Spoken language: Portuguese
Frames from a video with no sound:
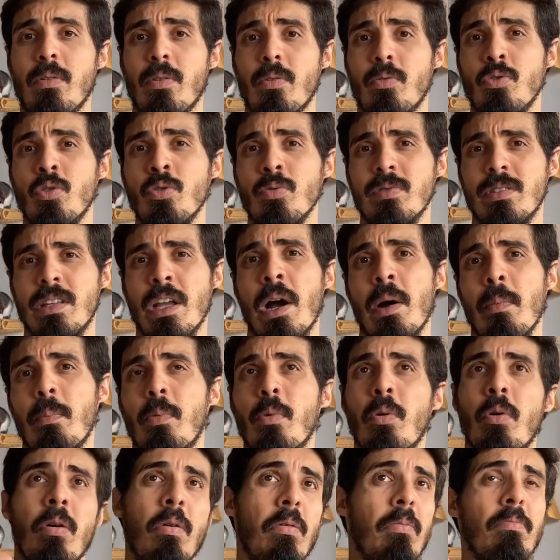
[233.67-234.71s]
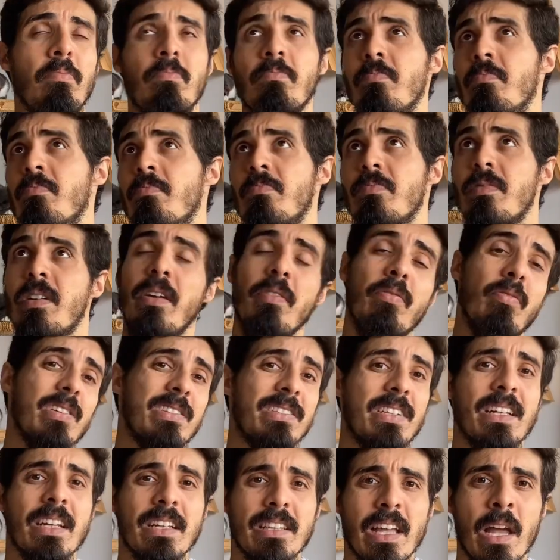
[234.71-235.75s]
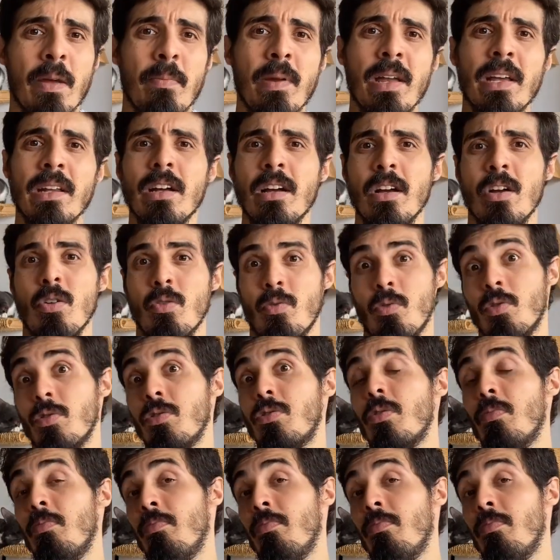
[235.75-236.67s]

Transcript: em um tempo que você determina. Quanto